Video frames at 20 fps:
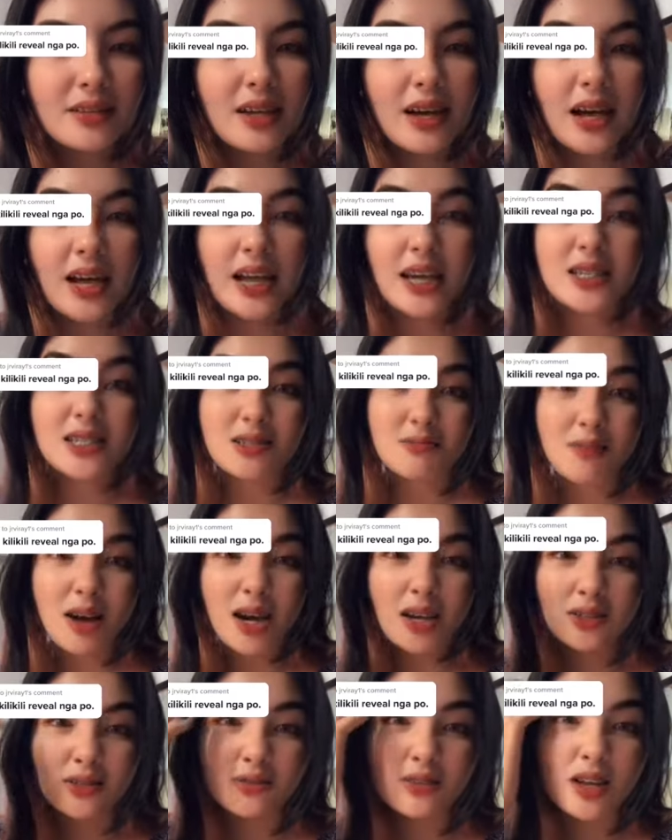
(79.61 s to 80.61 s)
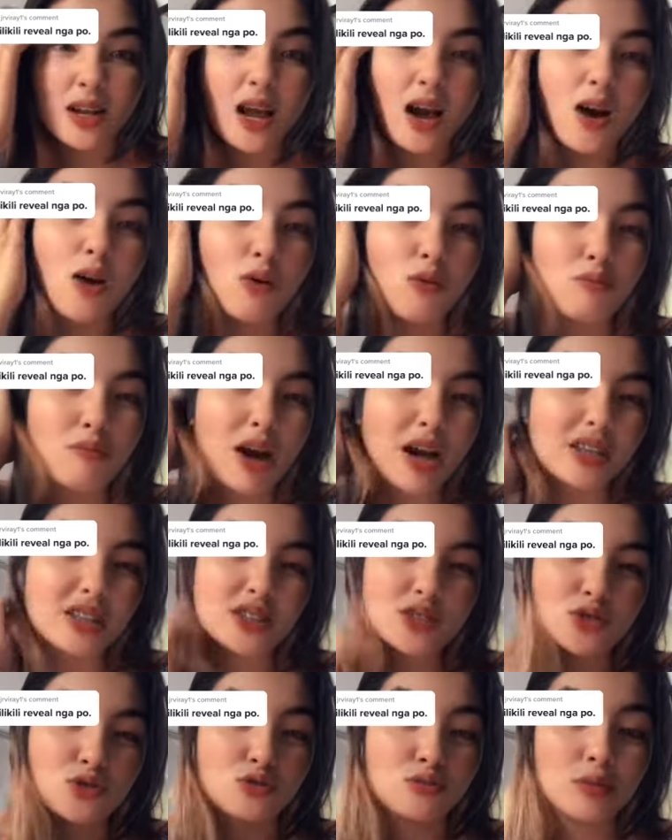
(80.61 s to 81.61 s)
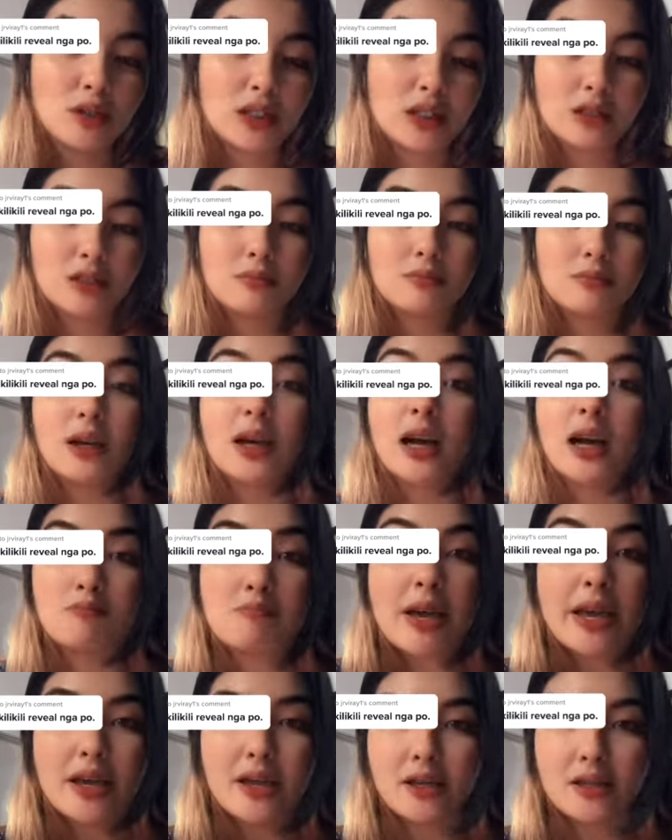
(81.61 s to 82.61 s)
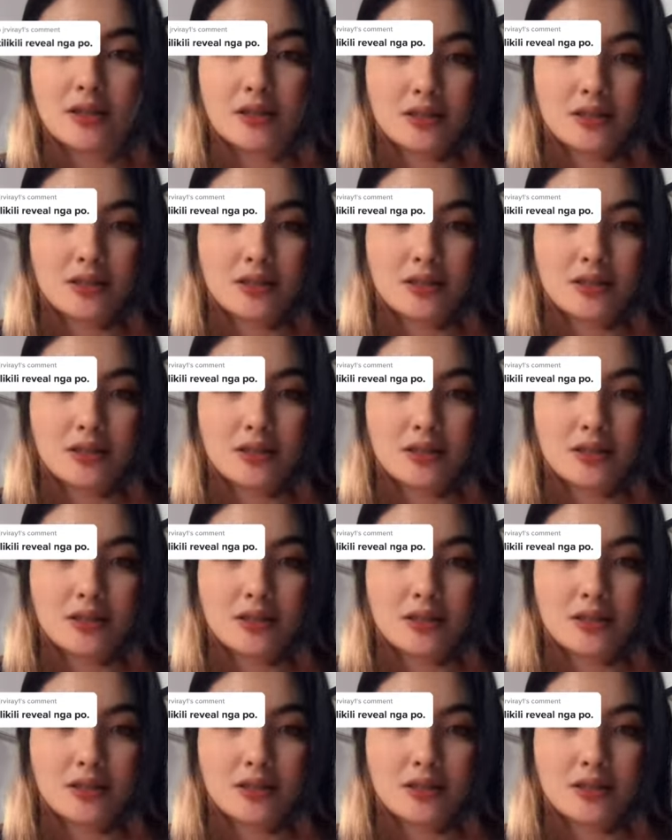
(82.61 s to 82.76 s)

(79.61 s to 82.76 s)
Ayan, samahan niyo na lang akong kumain ng suman at magkape.